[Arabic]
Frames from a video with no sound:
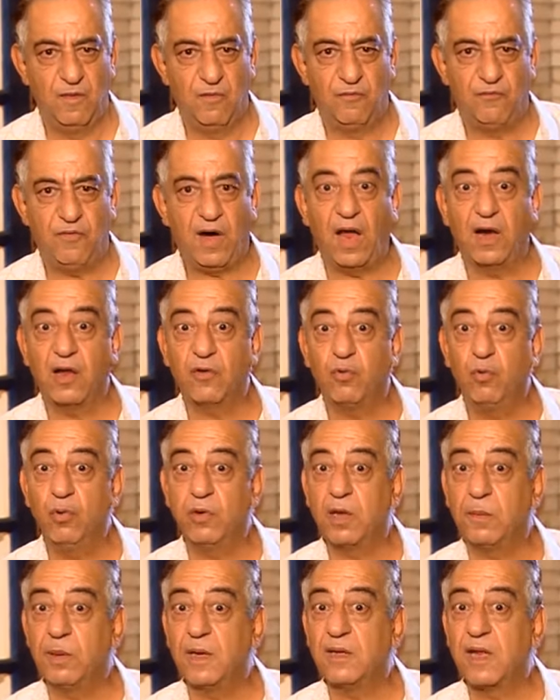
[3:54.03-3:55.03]
فعلى
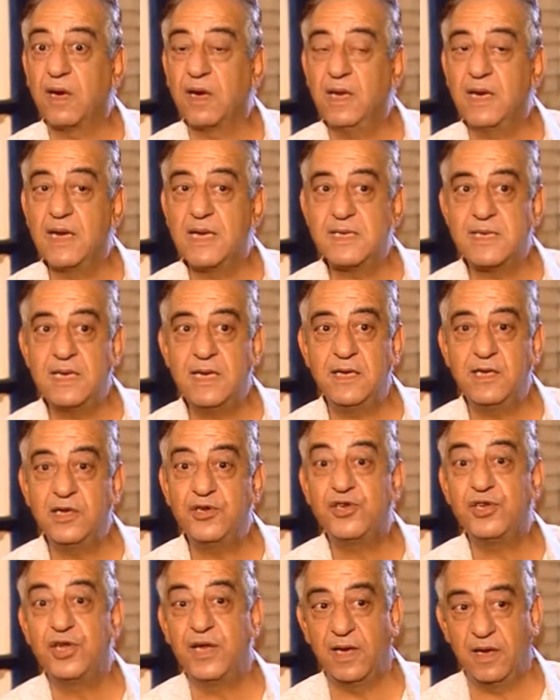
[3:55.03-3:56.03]
طول تبادر الى ذهني
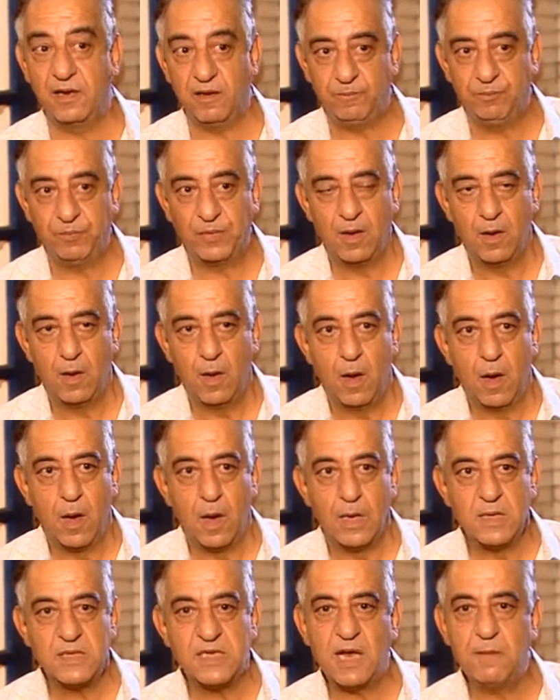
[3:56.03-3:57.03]
شيء
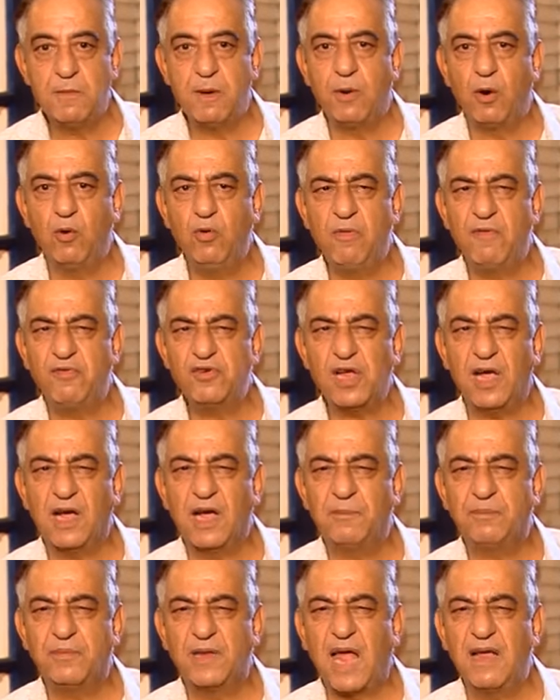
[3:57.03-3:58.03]
زي ما بقول مفيش
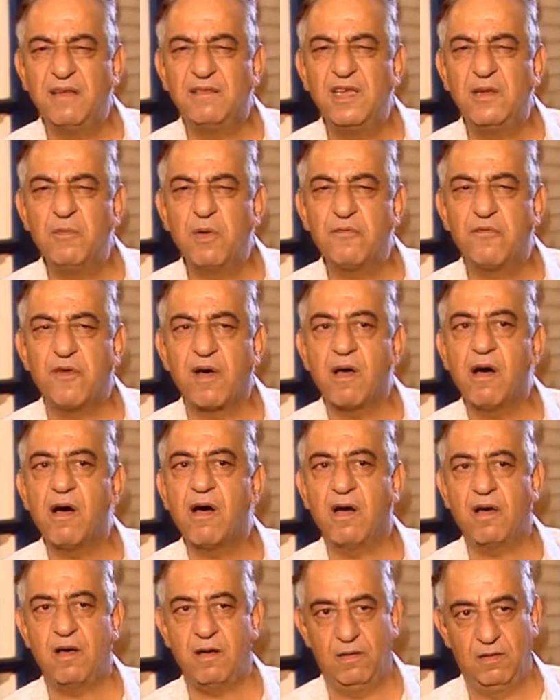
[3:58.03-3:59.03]
حاجه بتاتي من
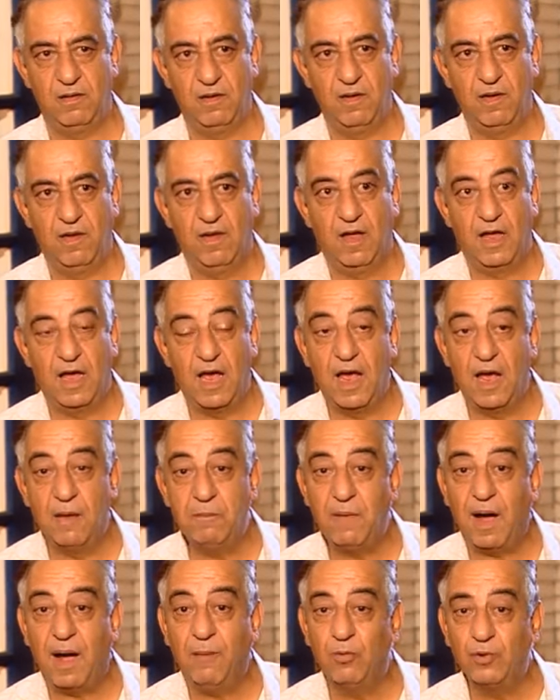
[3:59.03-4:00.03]
فراغ آه،
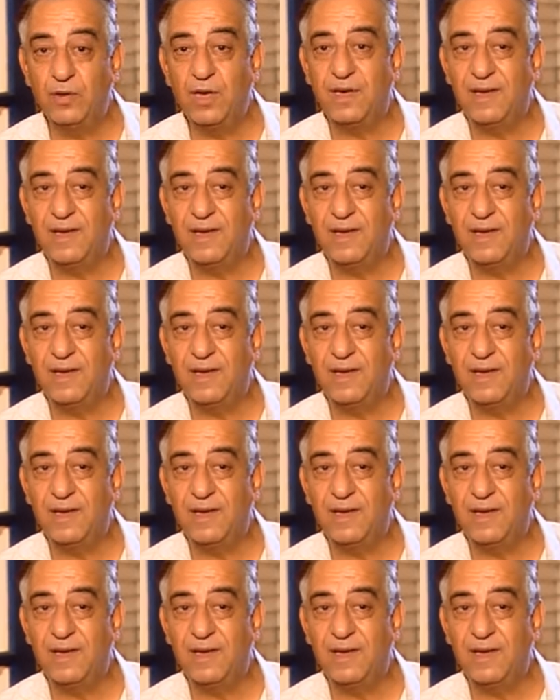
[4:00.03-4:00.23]
محمود